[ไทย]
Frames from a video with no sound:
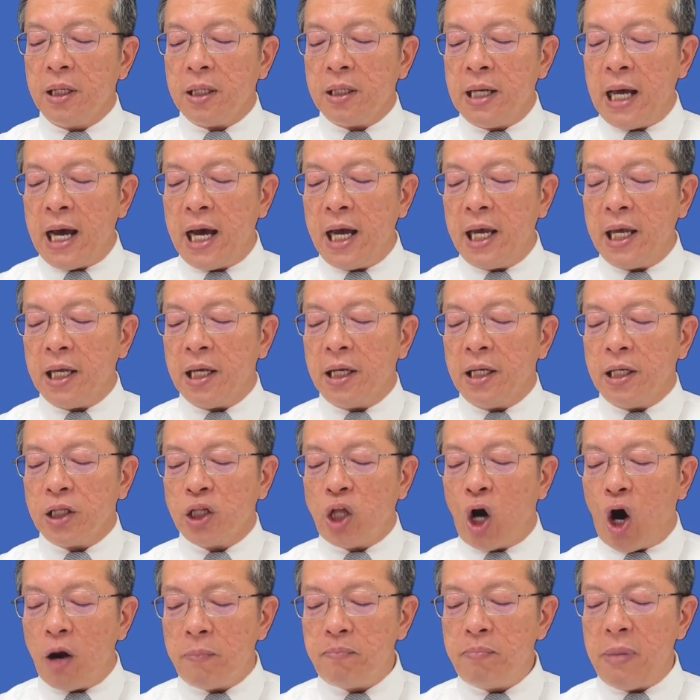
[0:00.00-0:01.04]
ได้ถ
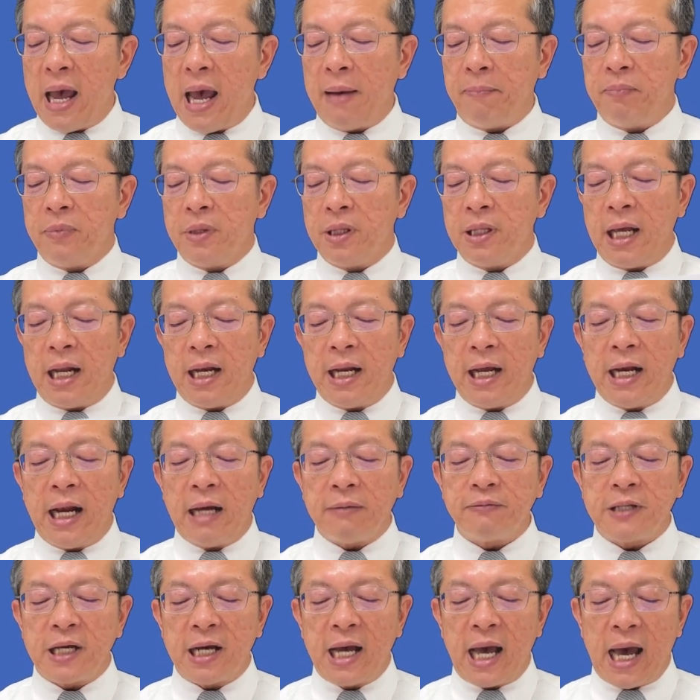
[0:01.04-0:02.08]
อดแบบและได้รับ
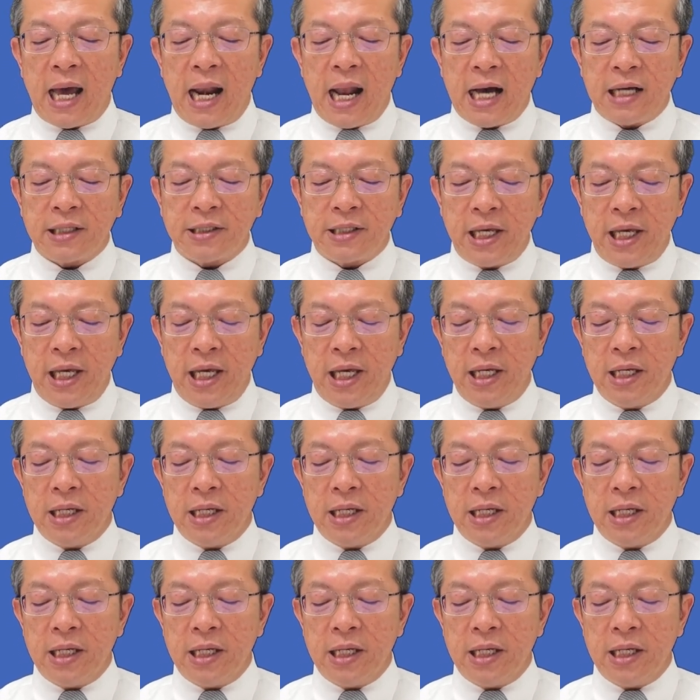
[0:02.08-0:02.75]
สง่าราศี